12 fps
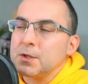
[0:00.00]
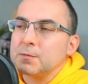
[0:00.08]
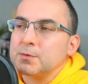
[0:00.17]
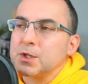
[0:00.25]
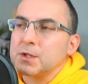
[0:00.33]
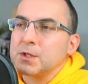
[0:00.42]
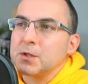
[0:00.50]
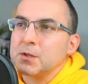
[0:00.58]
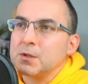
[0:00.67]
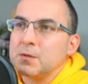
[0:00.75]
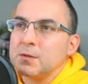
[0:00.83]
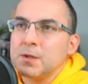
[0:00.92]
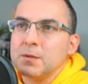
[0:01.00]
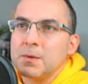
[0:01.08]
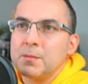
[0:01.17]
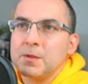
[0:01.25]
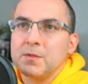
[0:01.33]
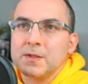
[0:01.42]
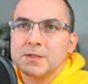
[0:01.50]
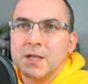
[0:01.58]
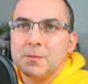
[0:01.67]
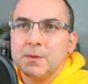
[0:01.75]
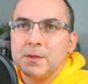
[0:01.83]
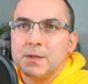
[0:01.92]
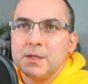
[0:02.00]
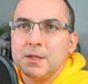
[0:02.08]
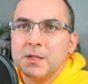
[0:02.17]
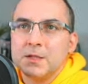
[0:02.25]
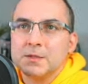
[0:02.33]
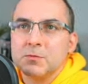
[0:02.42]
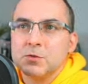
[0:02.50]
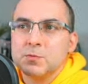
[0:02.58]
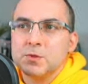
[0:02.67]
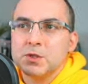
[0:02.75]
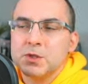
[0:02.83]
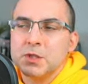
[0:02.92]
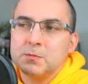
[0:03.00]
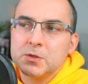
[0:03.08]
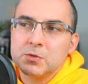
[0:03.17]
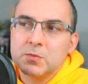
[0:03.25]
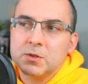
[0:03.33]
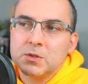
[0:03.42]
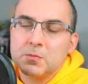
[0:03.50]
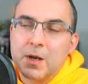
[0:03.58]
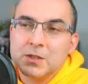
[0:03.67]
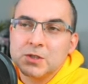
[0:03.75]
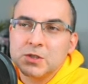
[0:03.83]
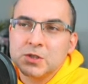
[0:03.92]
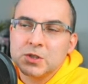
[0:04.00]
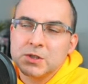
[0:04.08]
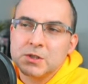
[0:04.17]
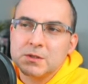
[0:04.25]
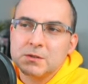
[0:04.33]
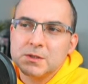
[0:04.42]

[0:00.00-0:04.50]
No dobrze, to e, mamy dwa sklepy i teraz załóżmy, że chcielibyśmy zobaczyć, e,